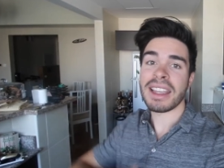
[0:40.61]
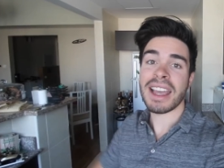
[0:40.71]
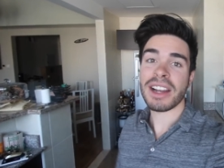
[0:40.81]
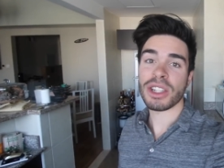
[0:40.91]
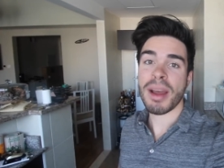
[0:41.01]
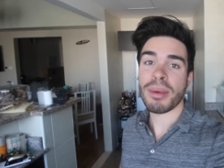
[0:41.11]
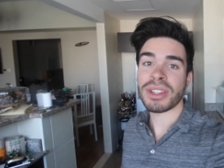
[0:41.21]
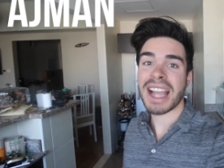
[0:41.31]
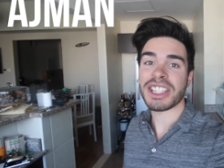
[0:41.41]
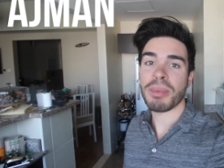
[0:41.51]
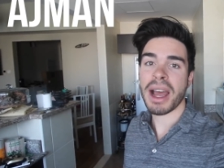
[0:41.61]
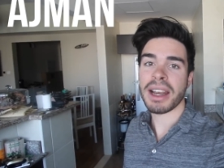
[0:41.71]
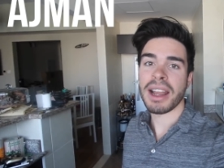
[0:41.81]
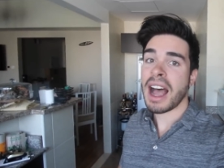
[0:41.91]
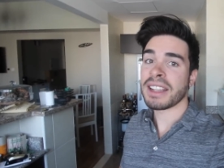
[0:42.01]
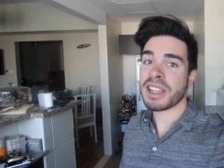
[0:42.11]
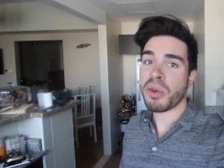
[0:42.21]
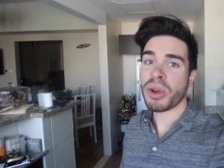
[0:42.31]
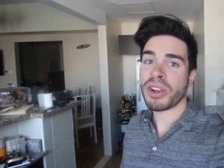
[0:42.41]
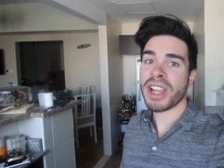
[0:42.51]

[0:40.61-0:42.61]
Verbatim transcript: y ahora nos vamos a Ashman Así que bueno,